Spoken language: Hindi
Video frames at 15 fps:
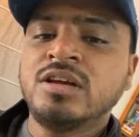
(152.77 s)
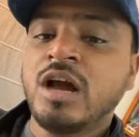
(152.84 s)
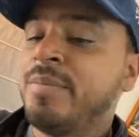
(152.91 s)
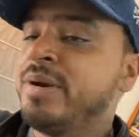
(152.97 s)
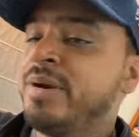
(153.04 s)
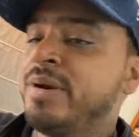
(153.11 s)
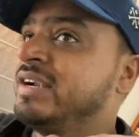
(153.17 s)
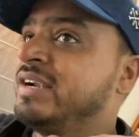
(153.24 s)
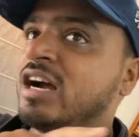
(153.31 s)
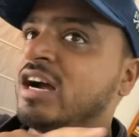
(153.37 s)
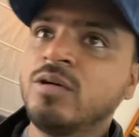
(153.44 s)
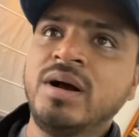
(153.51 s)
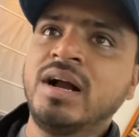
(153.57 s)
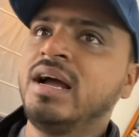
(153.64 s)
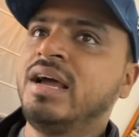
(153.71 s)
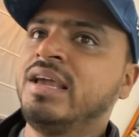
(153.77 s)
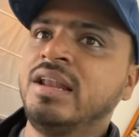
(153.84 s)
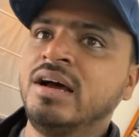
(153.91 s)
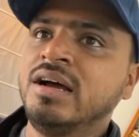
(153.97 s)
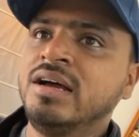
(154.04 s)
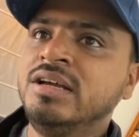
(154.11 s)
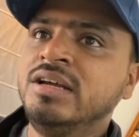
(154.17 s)
कभी
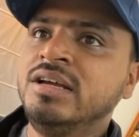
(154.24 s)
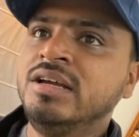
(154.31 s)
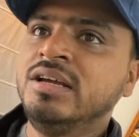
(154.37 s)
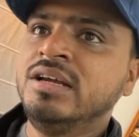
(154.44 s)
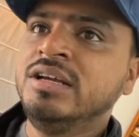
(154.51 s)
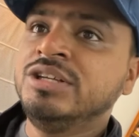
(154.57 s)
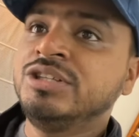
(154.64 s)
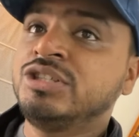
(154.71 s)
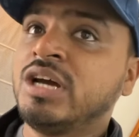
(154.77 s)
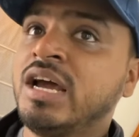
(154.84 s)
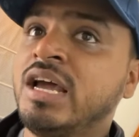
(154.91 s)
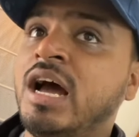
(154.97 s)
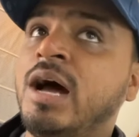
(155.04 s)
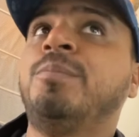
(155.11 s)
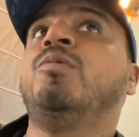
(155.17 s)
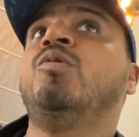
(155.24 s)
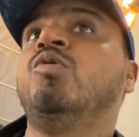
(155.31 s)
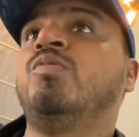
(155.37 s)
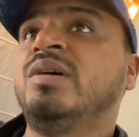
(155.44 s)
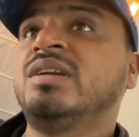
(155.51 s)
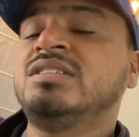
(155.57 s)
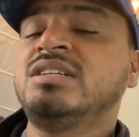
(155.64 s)
डगमगाए ना चाहे आप
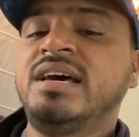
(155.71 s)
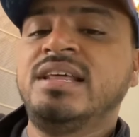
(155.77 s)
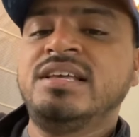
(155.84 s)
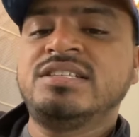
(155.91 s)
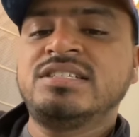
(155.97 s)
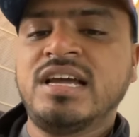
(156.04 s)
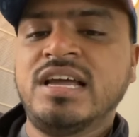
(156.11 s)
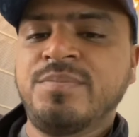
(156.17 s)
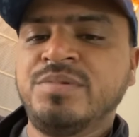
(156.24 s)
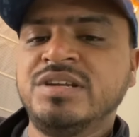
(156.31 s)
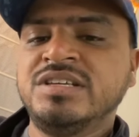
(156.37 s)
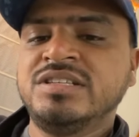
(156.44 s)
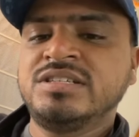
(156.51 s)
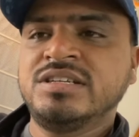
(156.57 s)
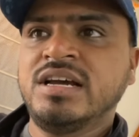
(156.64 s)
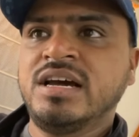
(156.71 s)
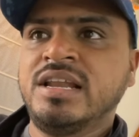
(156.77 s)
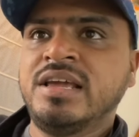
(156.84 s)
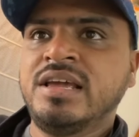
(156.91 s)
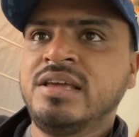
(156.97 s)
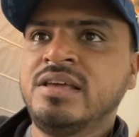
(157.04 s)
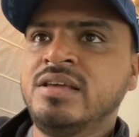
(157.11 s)
ऊपर जा रहे हैं चाहे आप नीचे जा
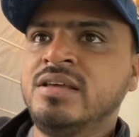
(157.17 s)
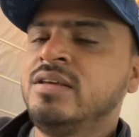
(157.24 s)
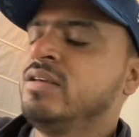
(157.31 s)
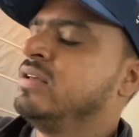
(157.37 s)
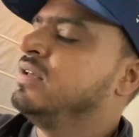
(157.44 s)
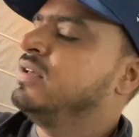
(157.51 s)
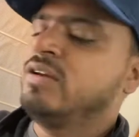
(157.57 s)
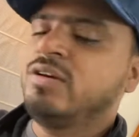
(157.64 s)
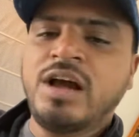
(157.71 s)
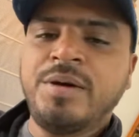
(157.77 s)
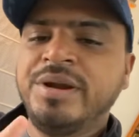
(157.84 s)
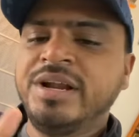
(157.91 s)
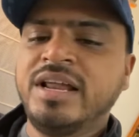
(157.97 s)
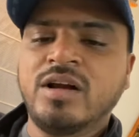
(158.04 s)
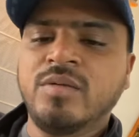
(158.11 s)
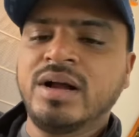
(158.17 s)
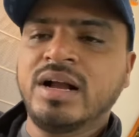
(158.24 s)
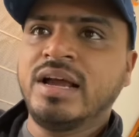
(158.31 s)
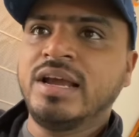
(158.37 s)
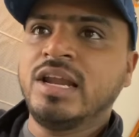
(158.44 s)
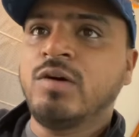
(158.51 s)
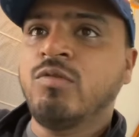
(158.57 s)
रहे हैं कभी
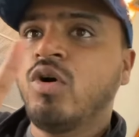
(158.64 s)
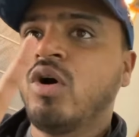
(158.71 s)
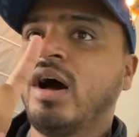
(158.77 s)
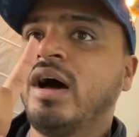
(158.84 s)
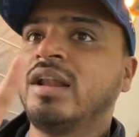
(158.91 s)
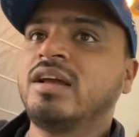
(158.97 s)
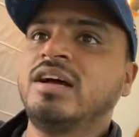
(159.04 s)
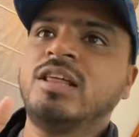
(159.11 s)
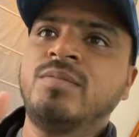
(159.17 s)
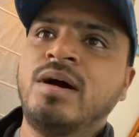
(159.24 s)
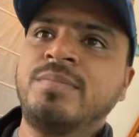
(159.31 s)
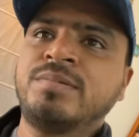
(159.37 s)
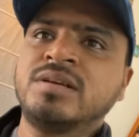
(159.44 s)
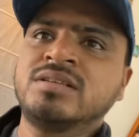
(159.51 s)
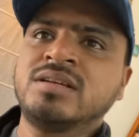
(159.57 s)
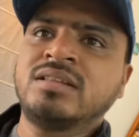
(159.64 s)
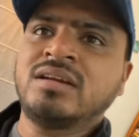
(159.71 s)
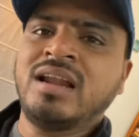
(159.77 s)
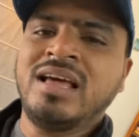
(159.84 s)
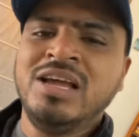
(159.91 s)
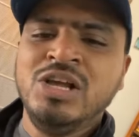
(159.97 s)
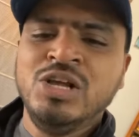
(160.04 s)
डगमगाए ना वो हर कदम आपके
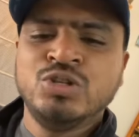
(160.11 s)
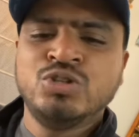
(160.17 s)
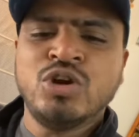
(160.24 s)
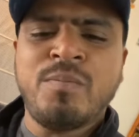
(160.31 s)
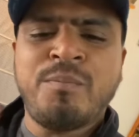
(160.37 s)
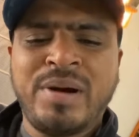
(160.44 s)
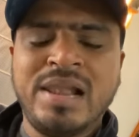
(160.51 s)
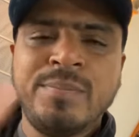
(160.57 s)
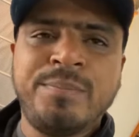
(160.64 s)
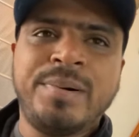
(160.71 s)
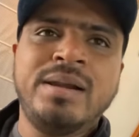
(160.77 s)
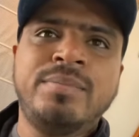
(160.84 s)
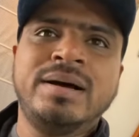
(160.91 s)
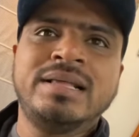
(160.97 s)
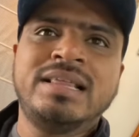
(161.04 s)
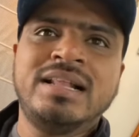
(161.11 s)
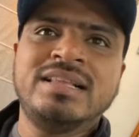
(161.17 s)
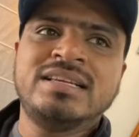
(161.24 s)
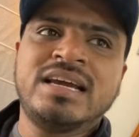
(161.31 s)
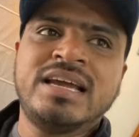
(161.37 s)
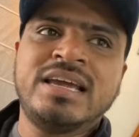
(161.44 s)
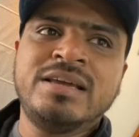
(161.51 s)
साथ खड़ा है जो पल पल
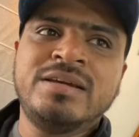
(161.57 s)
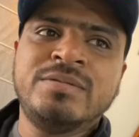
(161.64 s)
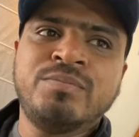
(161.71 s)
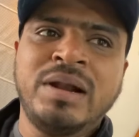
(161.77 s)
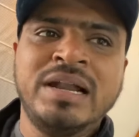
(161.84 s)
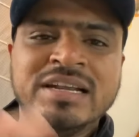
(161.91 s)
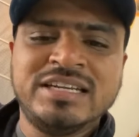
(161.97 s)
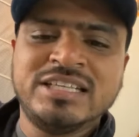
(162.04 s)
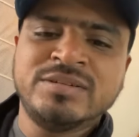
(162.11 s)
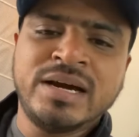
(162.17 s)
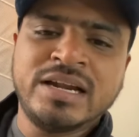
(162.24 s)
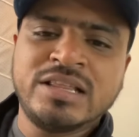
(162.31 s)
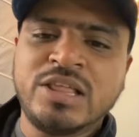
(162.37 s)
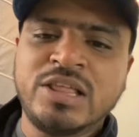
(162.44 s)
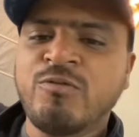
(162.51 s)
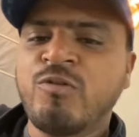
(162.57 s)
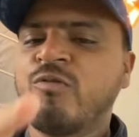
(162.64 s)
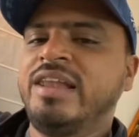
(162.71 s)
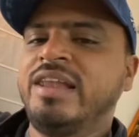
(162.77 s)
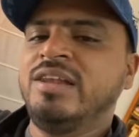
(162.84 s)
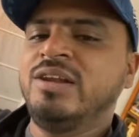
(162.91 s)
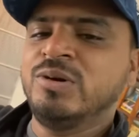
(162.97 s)
बदल जाए पलटी मार दें वो
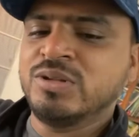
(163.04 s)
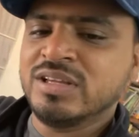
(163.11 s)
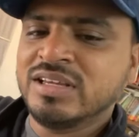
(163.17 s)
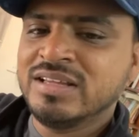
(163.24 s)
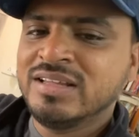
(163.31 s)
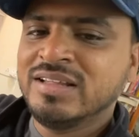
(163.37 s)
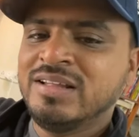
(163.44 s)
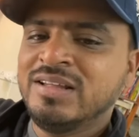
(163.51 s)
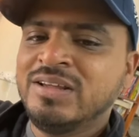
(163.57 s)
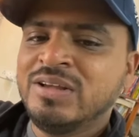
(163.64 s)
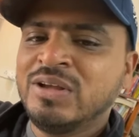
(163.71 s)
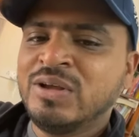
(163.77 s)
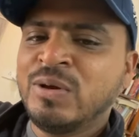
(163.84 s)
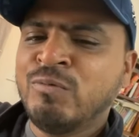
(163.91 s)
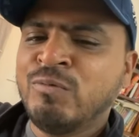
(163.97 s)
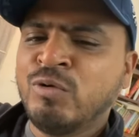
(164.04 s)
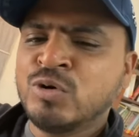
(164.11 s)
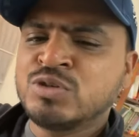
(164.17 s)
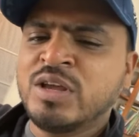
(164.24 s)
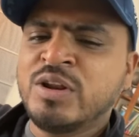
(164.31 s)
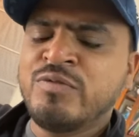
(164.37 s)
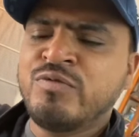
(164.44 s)
फैन नहीं होते
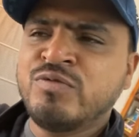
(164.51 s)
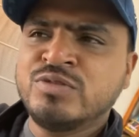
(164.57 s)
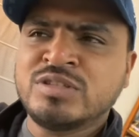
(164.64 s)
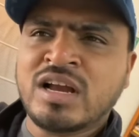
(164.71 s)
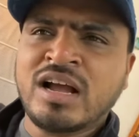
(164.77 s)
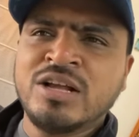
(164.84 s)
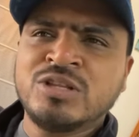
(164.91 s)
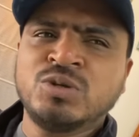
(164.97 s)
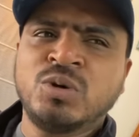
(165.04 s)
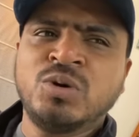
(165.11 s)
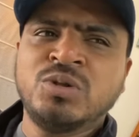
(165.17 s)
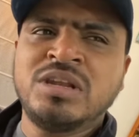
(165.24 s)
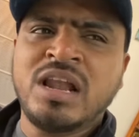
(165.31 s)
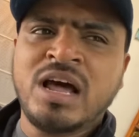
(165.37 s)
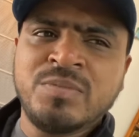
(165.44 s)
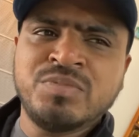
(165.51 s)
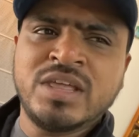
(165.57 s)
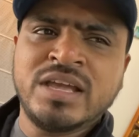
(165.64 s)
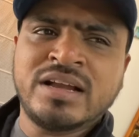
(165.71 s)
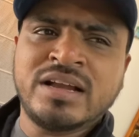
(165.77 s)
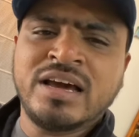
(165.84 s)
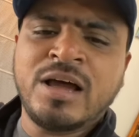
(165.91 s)
सिर्फ चकाचौंध नाम
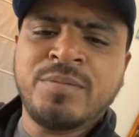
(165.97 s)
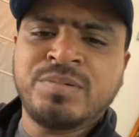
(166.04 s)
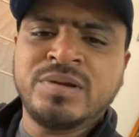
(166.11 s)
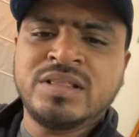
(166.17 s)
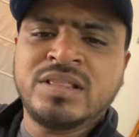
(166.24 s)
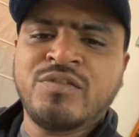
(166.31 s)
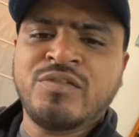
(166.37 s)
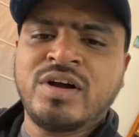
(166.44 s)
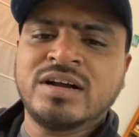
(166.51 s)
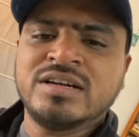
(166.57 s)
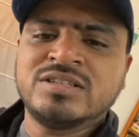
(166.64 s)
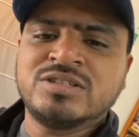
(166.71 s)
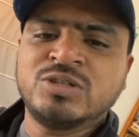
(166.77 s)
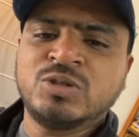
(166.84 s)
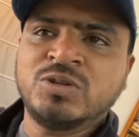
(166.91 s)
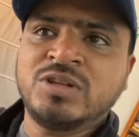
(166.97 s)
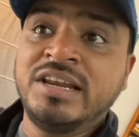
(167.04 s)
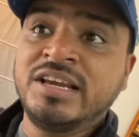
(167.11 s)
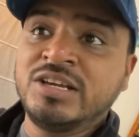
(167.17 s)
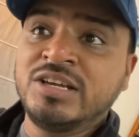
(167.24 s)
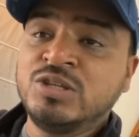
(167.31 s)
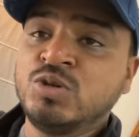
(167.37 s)
देखकर आपकी तरफ आकर्षित होते हैं
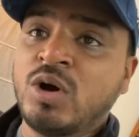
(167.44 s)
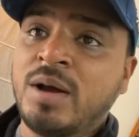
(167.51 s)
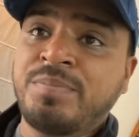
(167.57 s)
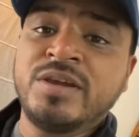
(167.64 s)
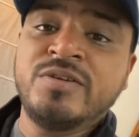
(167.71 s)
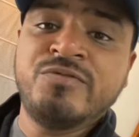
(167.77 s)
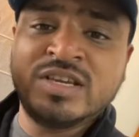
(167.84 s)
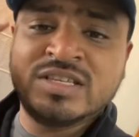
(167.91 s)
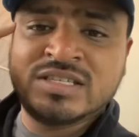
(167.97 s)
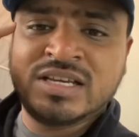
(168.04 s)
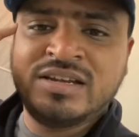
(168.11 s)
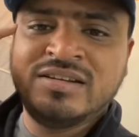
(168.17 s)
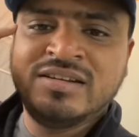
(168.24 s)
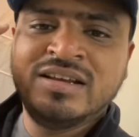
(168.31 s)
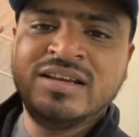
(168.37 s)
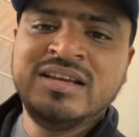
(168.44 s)
लेकिन जो आपकी विजन